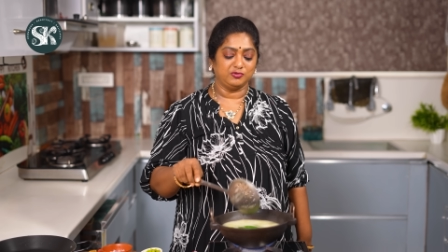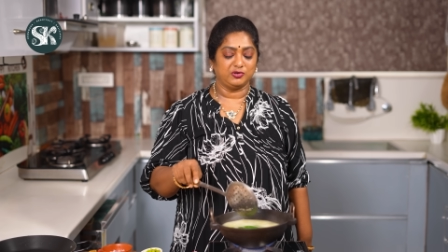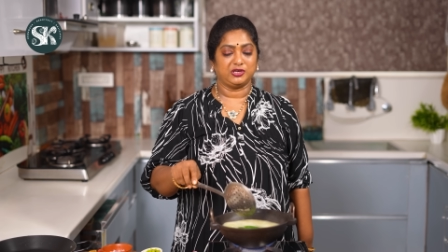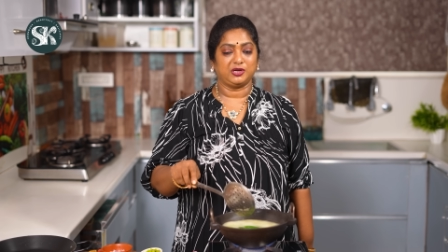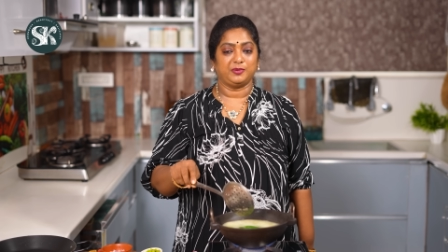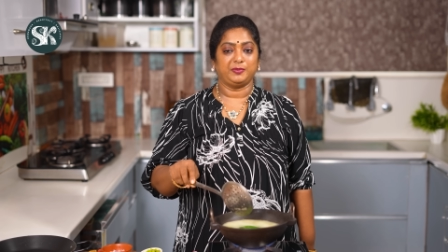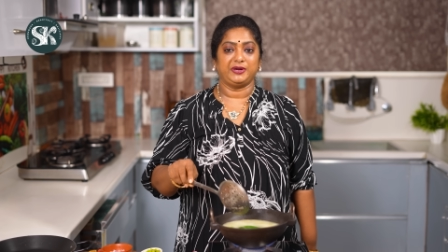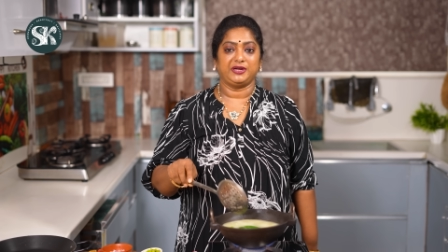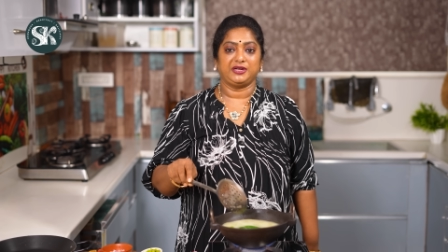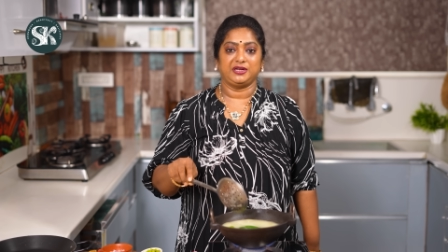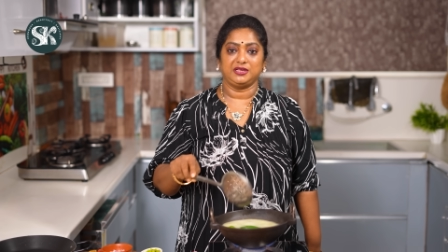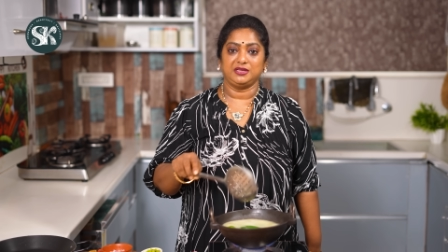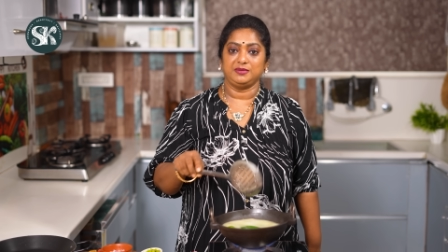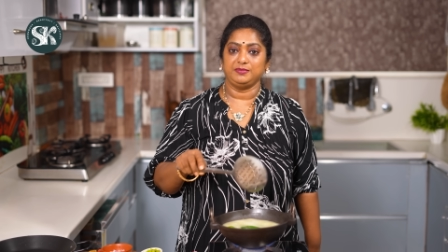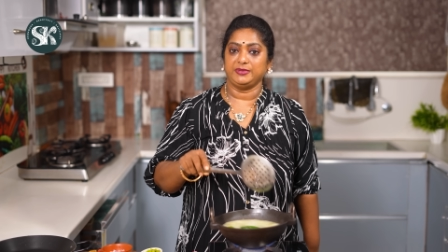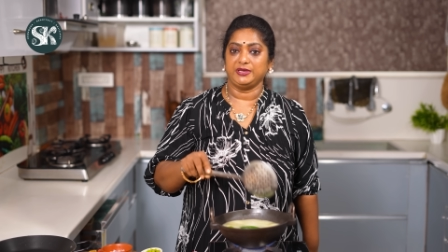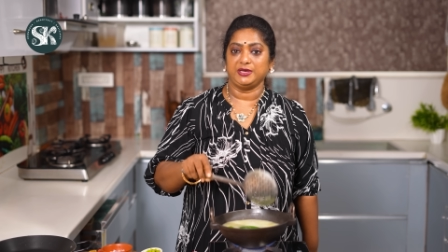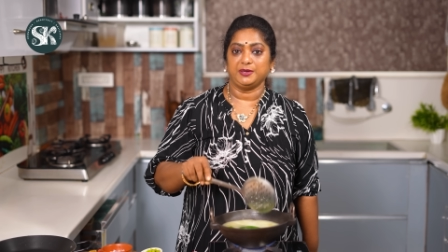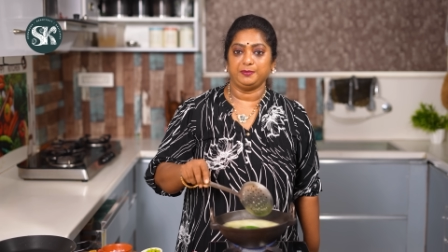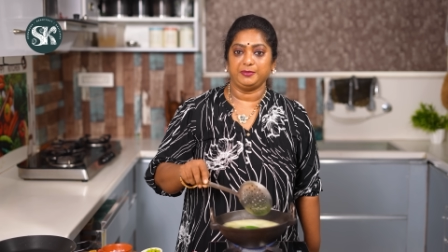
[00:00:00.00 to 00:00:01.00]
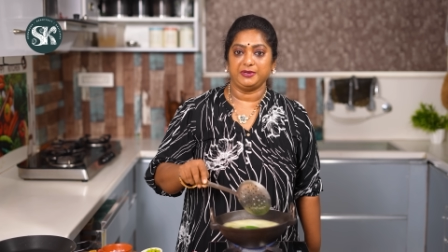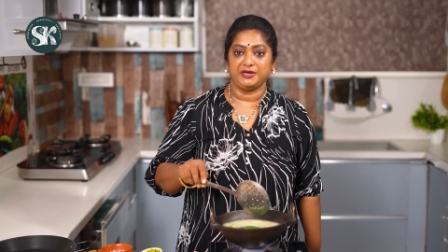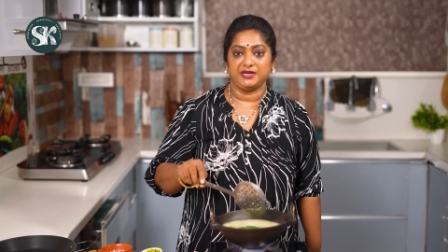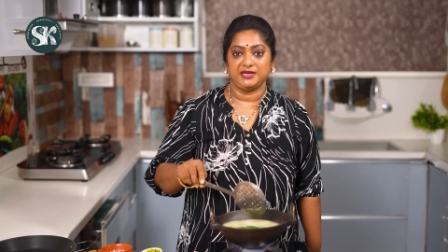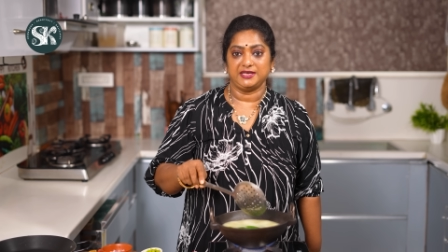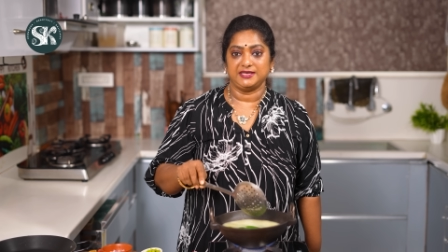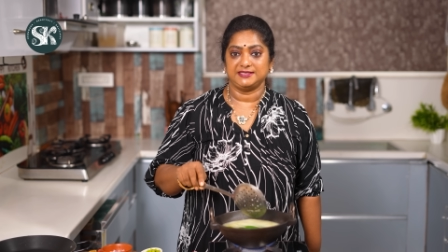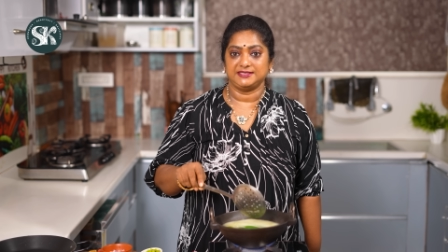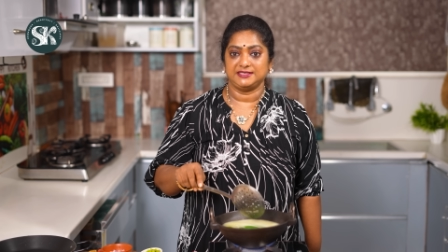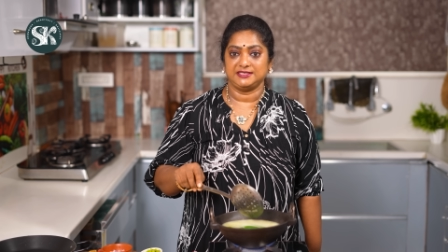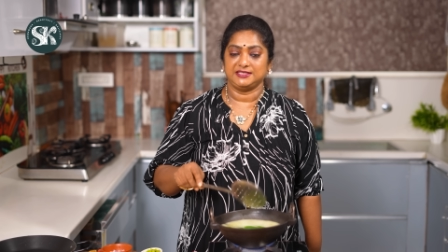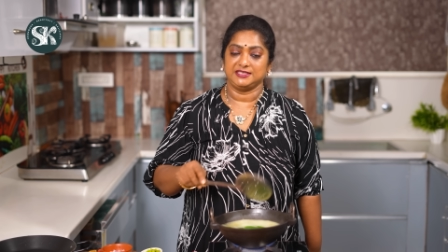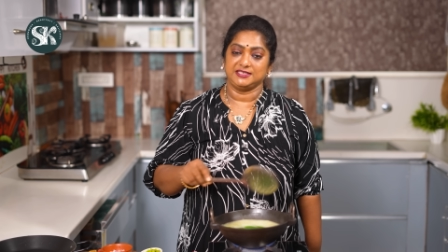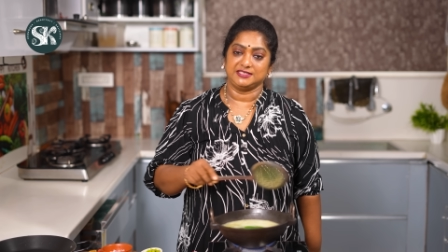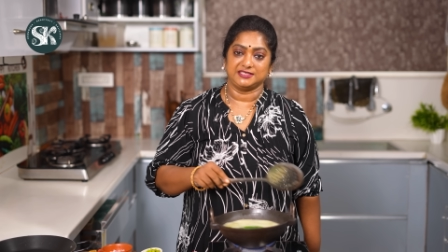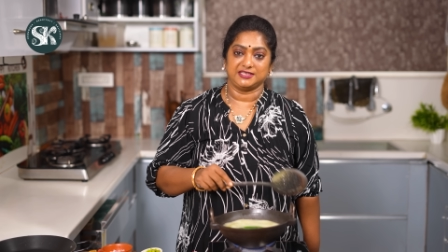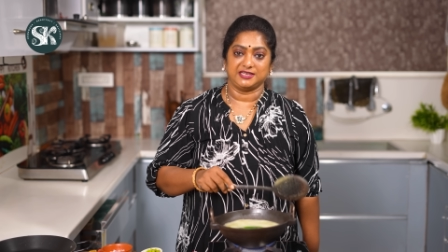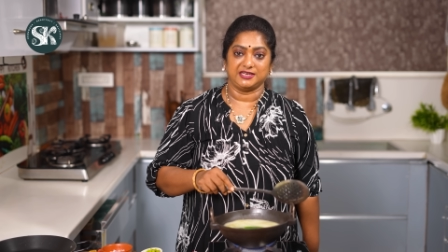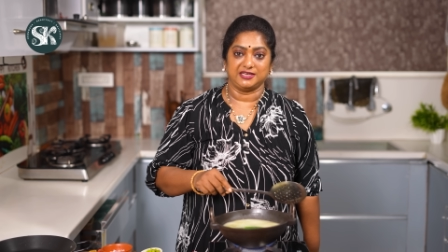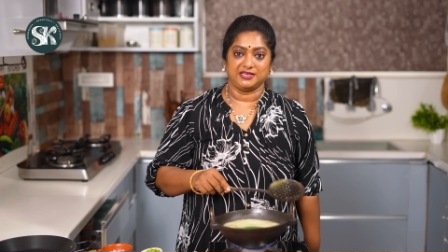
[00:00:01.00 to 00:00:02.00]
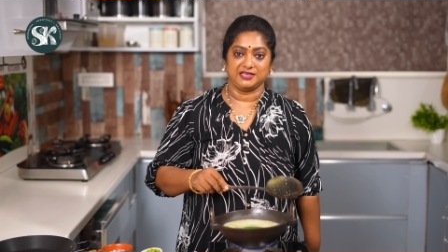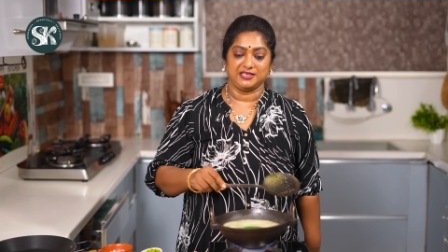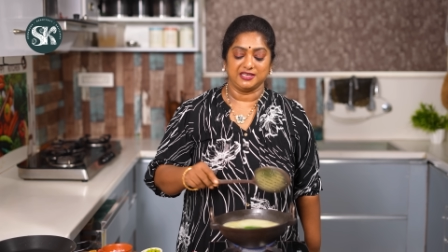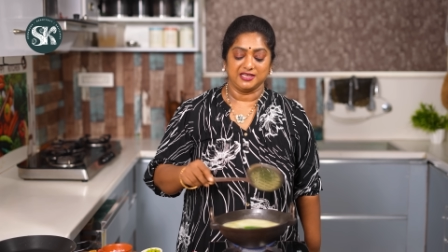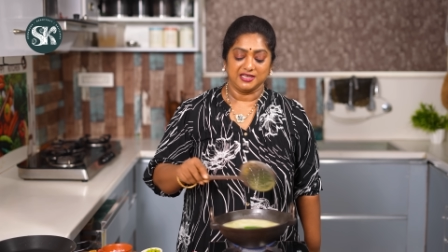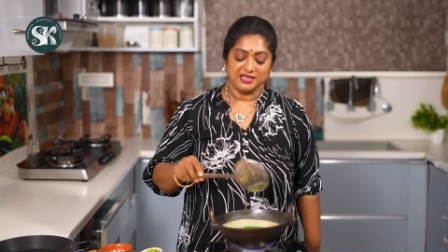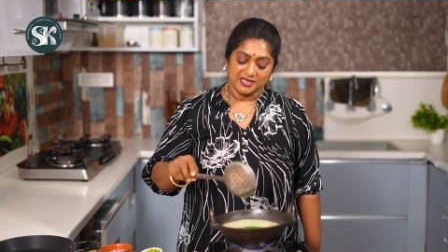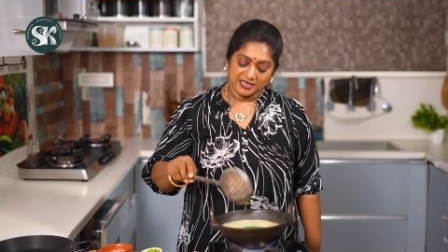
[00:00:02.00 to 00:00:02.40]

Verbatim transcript: ఉడకబెట్టి బియ్యపిండి వేసి తీసేయండి